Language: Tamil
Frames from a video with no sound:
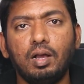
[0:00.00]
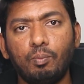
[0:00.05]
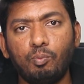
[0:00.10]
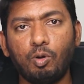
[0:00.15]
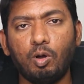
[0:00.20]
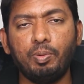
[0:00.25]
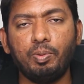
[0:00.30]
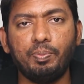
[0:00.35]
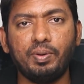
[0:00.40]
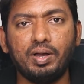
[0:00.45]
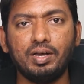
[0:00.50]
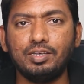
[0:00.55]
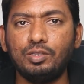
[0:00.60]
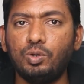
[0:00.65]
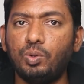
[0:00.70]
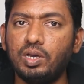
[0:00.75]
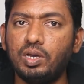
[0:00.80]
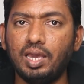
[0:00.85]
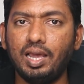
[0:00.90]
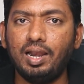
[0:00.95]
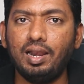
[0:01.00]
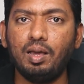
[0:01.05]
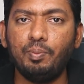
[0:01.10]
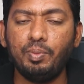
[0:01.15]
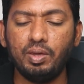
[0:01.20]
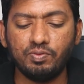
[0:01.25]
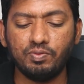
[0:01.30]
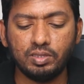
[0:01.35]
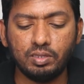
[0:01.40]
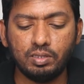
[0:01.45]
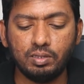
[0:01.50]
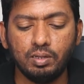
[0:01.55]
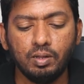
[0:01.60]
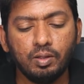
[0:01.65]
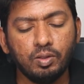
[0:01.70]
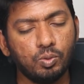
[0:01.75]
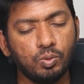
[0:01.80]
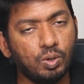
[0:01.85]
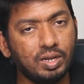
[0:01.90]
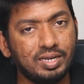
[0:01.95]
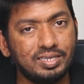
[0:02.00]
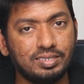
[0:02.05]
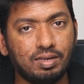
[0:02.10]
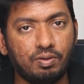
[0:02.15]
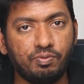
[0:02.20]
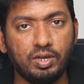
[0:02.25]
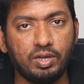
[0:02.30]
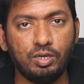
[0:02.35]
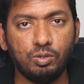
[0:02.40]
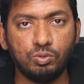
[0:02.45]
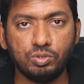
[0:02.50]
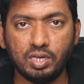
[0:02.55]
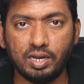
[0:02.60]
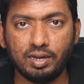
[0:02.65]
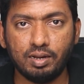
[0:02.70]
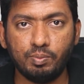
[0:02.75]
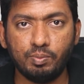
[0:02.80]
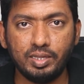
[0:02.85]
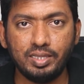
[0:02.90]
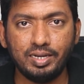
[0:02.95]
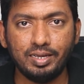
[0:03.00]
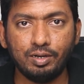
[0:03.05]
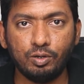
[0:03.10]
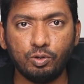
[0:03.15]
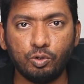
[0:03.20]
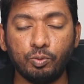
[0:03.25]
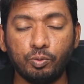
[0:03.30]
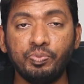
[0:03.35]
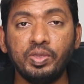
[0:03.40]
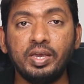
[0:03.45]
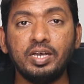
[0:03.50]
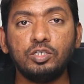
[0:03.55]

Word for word: பாப்பப் ஆகுதோ அங்கே எல்லாமே வந்து உங்களுக்கு சஃபாரி யூஸ் ஆகிற மாதிரி இருக்கும்